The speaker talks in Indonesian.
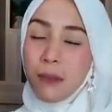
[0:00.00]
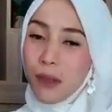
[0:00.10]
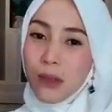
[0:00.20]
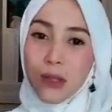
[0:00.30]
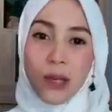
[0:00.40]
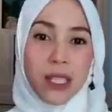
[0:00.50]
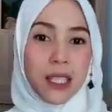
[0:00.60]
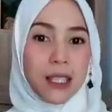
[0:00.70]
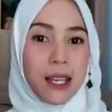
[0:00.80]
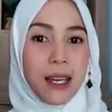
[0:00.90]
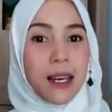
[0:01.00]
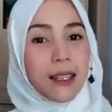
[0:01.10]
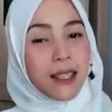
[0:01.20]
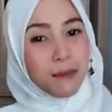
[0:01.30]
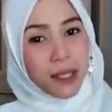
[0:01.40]
penuh sukacita
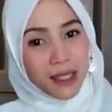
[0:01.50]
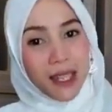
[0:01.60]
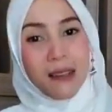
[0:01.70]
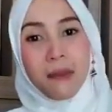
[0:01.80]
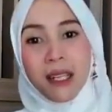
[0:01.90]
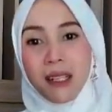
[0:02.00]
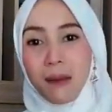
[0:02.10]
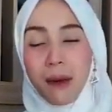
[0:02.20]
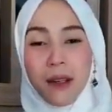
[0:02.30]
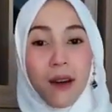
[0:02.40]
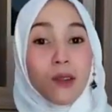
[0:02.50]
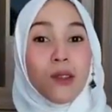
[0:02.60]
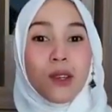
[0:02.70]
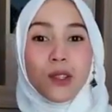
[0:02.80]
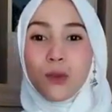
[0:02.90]
dan bertakbir kepada
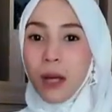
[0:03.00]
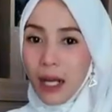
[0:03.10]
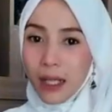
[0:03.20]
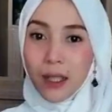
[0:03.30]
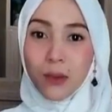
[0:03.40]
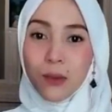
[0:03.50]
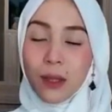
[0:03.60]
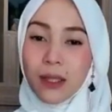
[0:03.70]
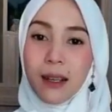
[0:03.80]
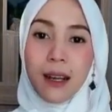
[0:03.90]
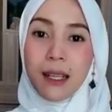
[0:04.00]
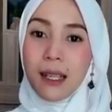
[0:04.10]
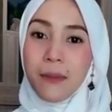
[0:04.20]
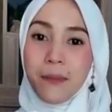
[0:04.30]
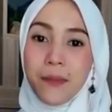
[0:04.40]
Allah Subhanahu wa taala.